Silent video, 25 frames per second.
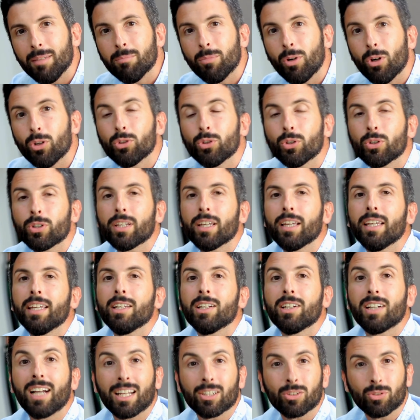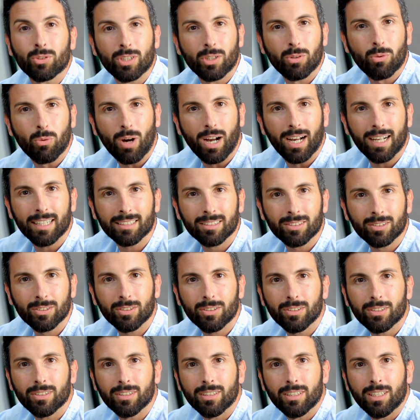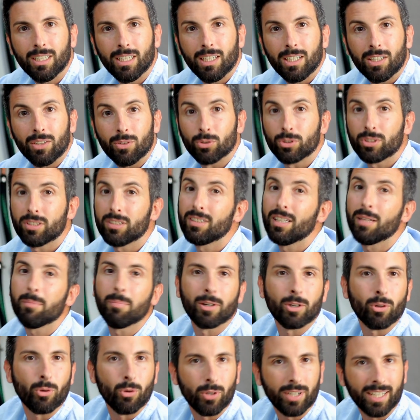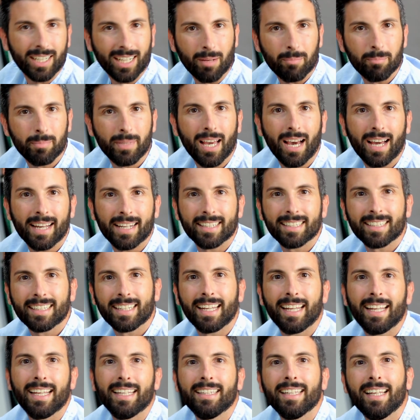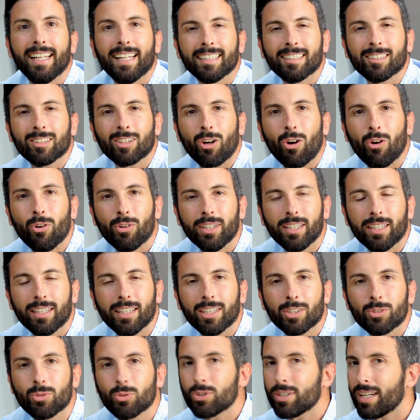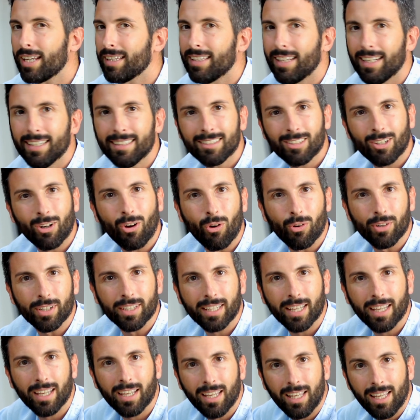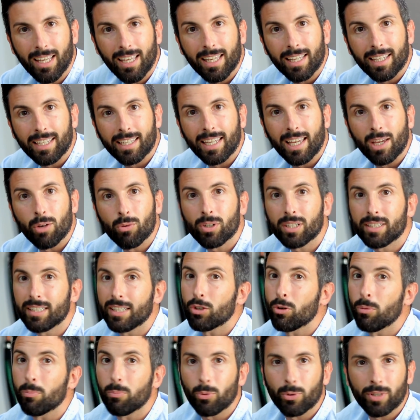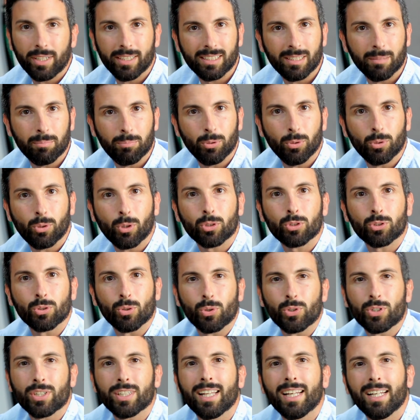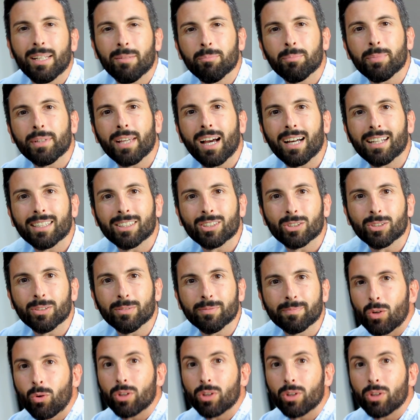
in modo che in caso di guasto non si debbano ricambiare schede elettroniche su schede elettroniche, che è una dei componenti più costosi dell'impianto.